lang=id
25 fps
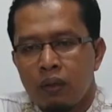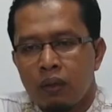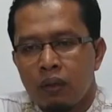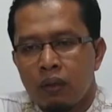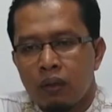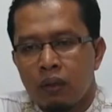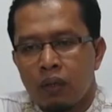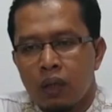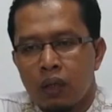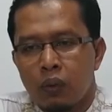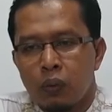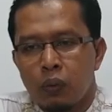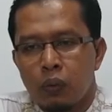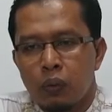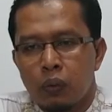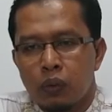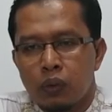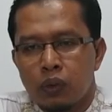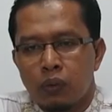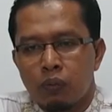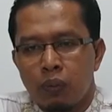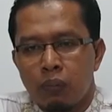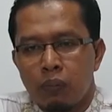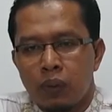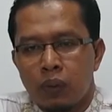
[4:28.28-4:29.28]
Lalu
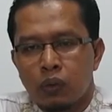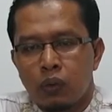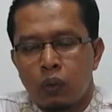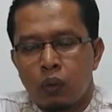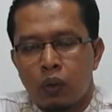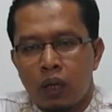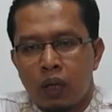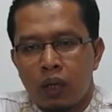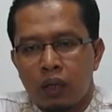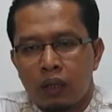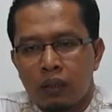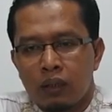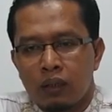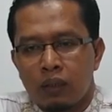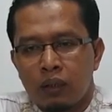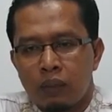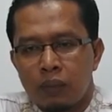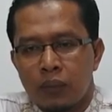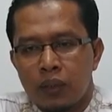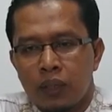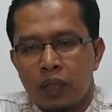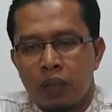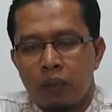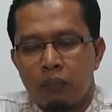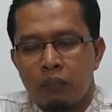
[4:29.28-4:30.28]
19 orang kami
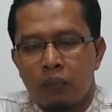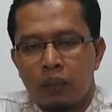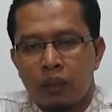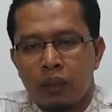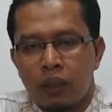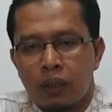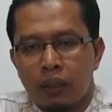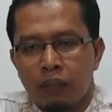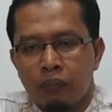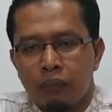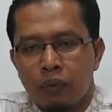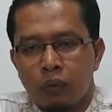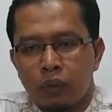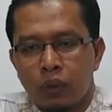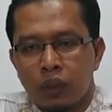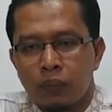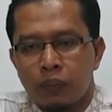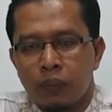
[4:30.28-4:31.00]
kirim ke Fakultas